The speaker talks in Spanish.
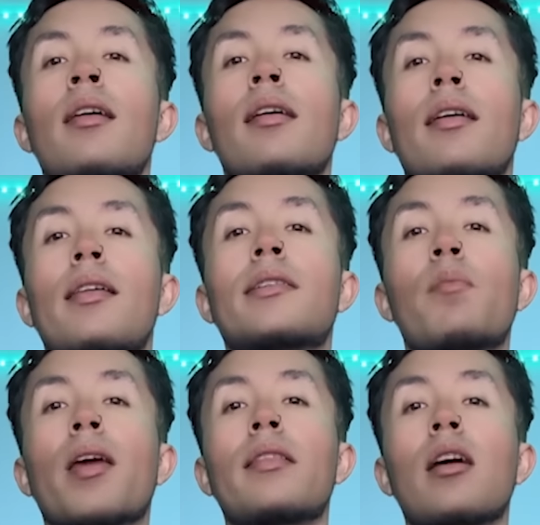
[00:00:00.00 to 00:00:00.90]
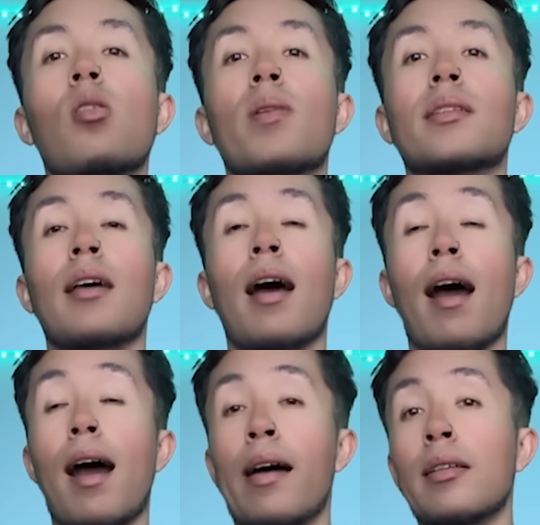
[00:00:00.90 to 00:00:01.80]
¿Qué dice mi gente? ¿Cómo
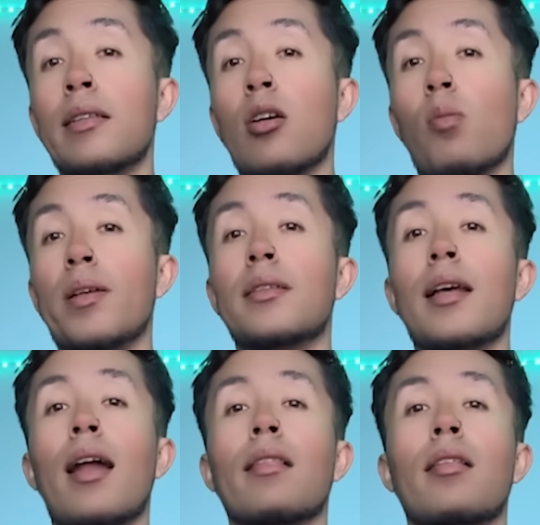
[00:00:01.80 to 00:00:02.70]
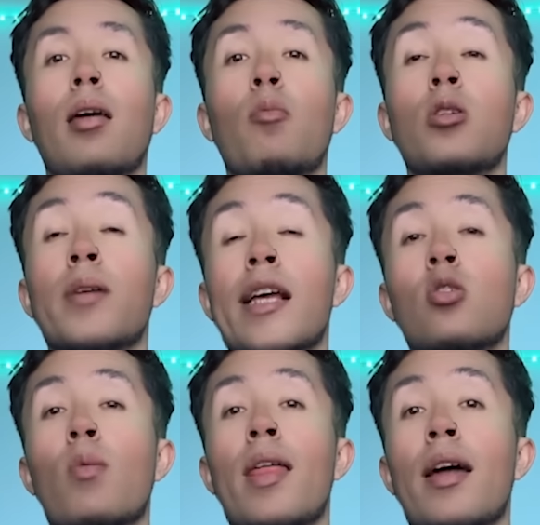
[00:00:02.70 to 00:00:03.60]
está? Antes de comenzar tenemos varias
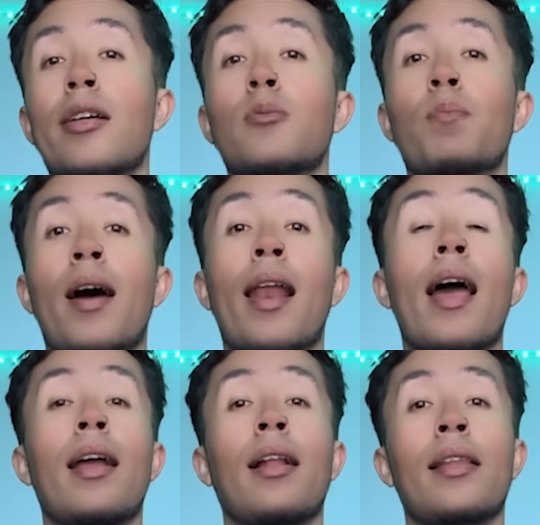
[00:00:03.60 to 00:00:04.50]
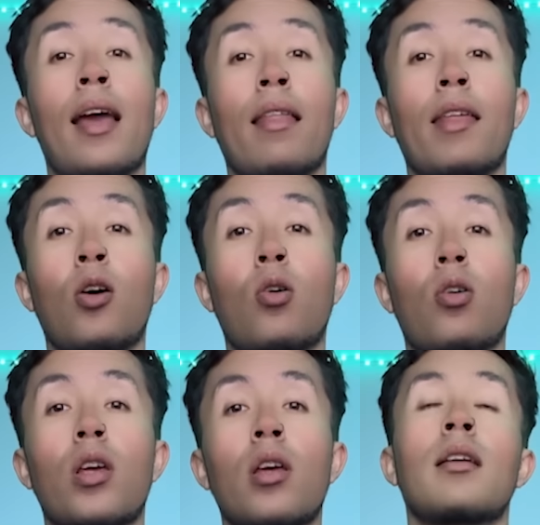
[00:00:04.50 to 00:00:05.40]
novedades para el día de
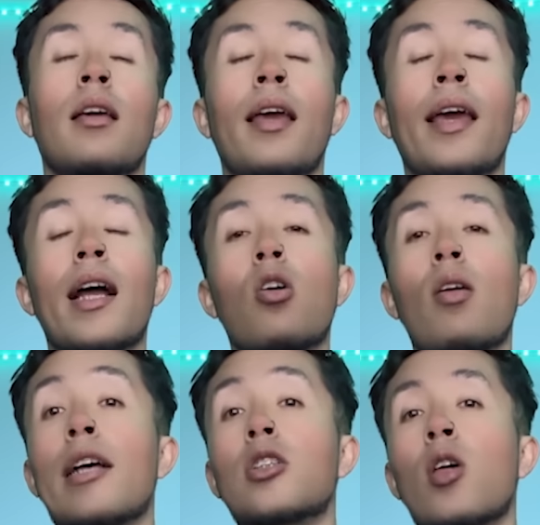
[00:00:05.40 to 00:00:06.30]
hoy. Era golazo de